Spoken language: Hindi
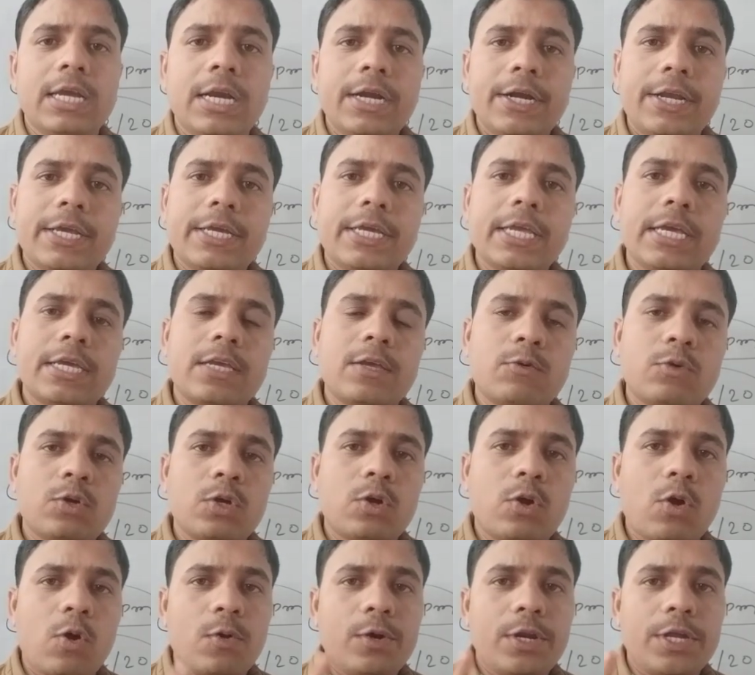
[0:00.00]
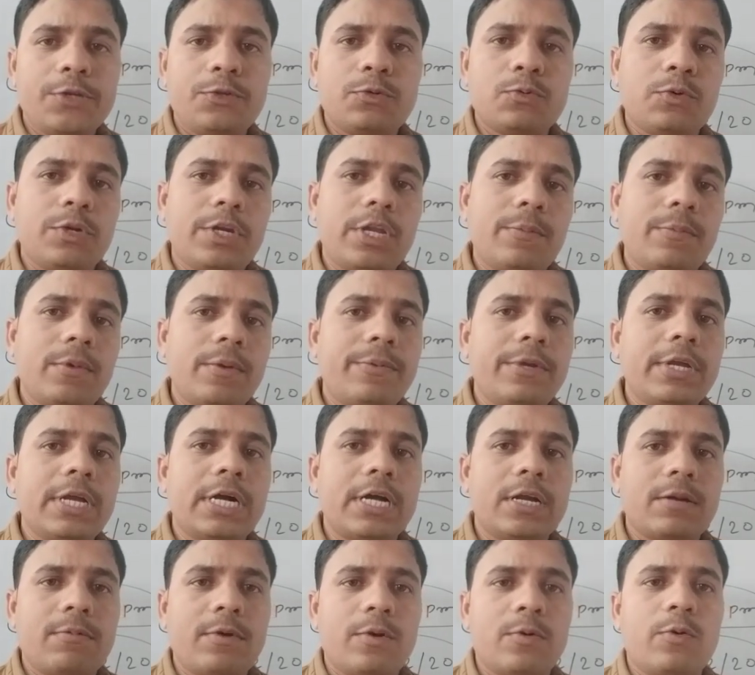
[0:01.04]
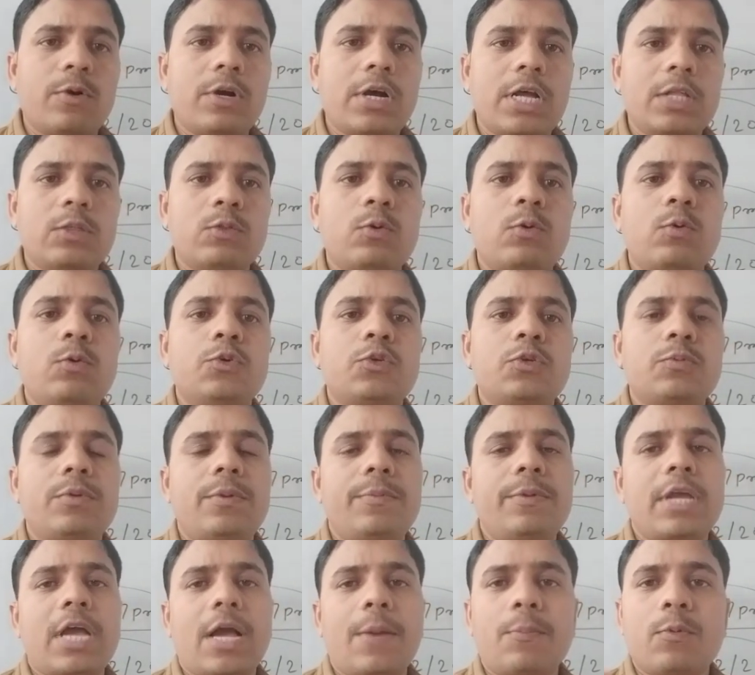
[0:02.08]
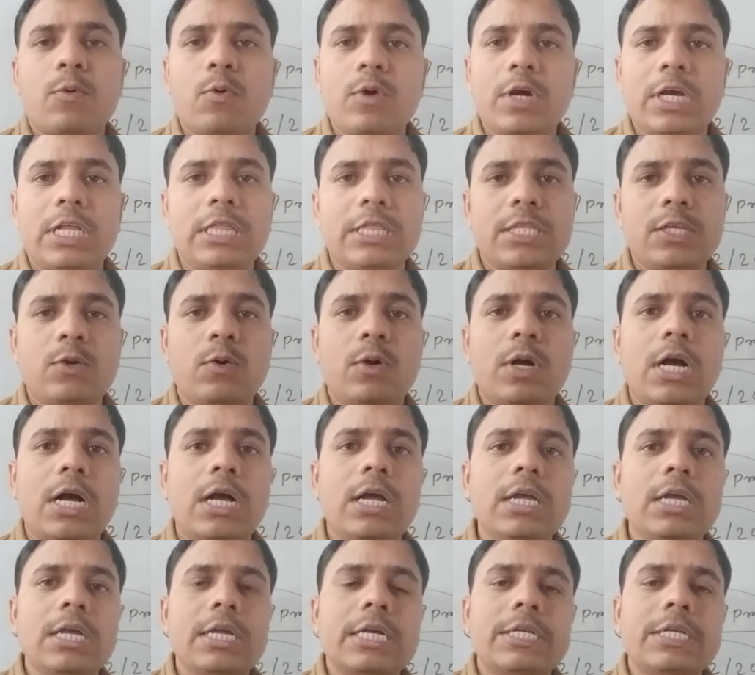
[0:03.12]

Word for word: ठीक है क्योंकि कॉलेज चुनने में भी हड़बड़ होगा तो उसमें भी आपको गलती होगा